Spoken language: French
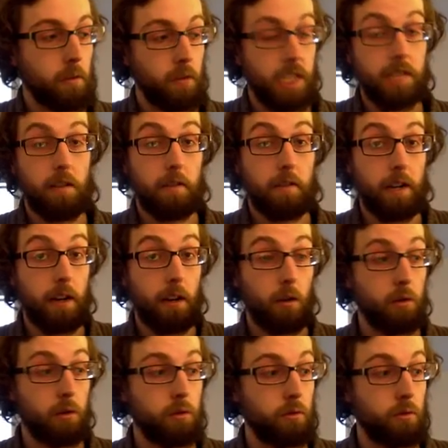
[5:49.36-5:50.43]
Donc là, ça va faire un
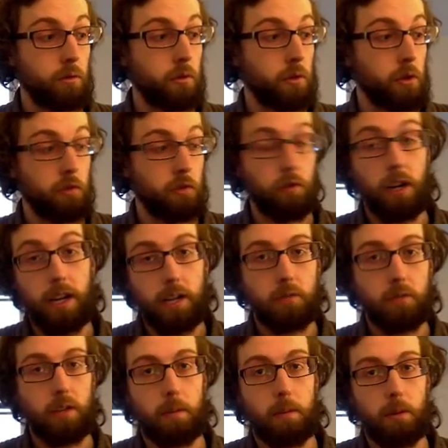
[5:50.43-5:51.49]
rendu de ce que je vois
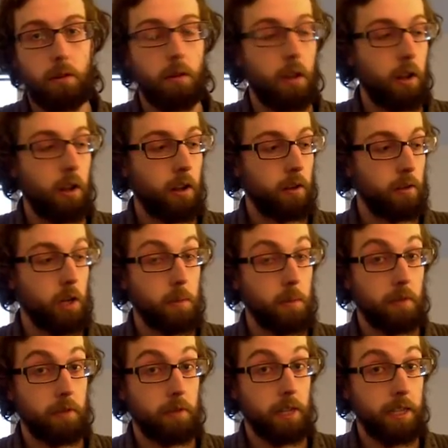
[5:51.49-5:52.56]
actuellement dans ma
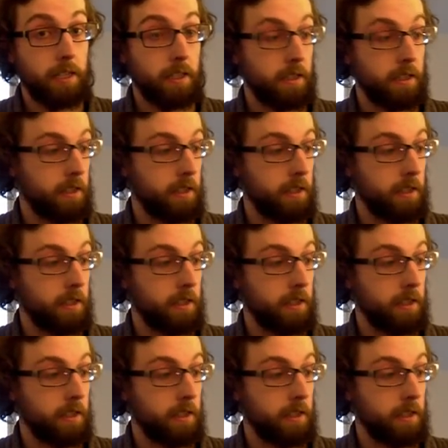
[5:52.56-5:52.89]
fenêtre.